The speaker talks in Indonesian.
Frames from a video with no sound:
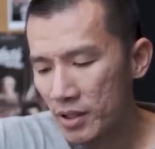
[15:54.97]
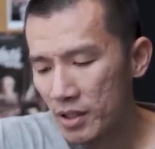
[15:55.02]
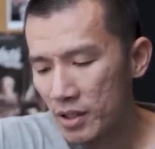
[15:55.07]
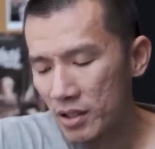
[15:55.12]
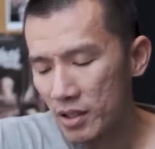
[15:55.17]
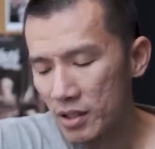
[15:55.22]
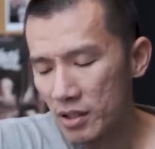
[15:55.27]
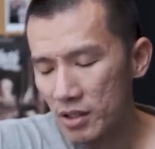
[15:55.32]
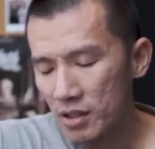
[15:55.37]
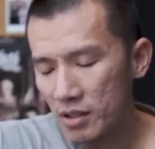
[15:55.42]

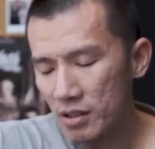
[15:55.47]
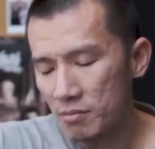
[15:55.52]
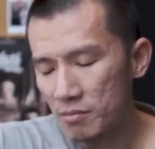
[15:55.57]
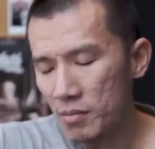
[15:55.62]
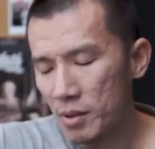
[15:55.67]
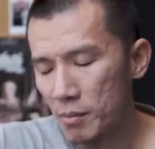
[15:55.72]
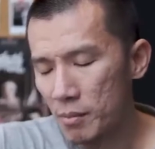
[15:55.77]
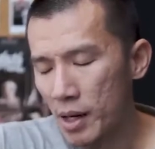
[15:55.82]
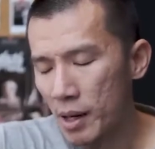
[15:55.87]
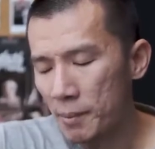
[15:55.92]
uh,
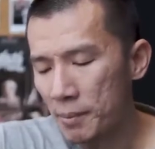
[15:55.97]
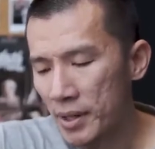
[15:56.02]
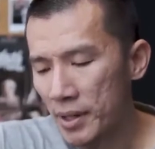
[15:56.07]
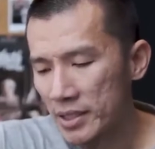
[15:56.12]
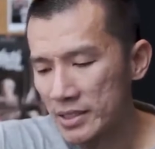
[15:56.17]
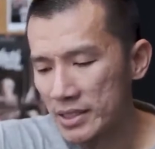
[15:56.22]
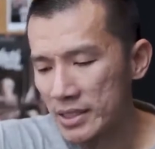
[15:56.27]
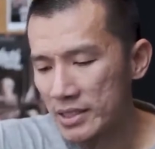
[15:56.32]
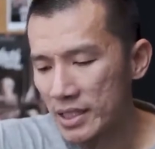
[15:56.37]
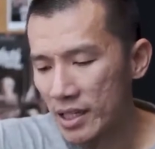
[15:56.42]
beberapa
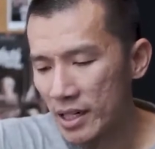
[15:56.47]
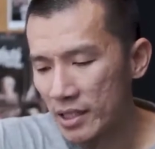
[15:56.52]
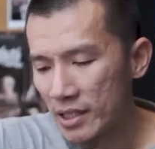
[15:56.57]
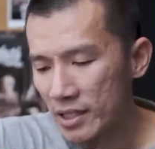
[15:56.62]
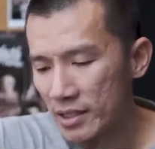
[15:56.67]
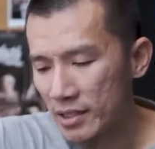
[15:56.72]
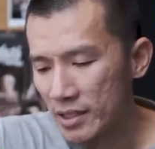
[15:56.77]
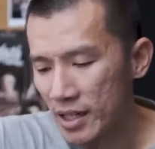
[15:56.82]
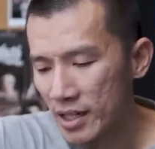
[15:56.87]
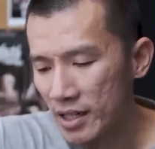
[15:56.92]
sejarah
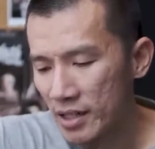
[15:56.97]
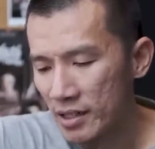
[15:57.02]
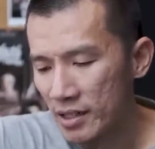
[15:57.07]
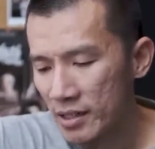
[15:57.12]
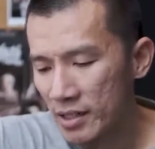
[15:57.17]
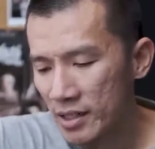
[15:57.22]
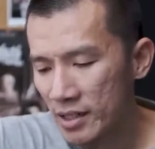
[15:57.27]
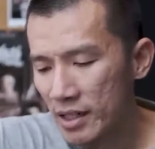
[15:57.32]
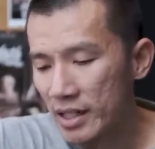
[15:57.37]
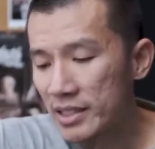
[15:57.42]
tentang
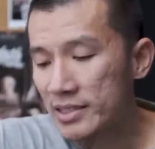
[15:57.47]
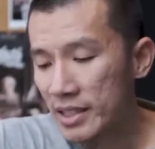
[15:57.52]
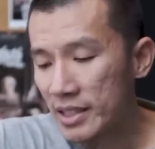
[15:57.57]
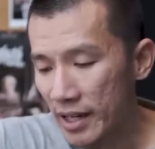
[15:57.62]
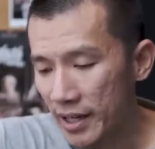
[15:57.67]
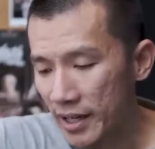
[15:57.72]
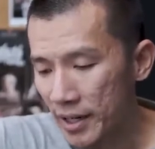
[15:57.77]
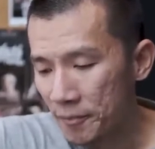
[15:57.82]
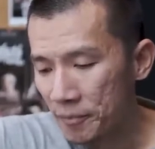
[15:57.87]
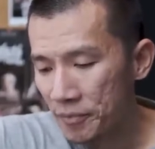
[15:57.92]

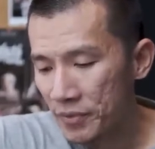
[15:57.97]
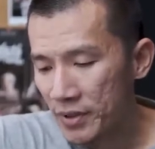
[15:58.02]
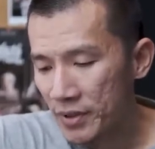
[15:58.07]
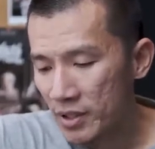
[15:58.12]
Israel.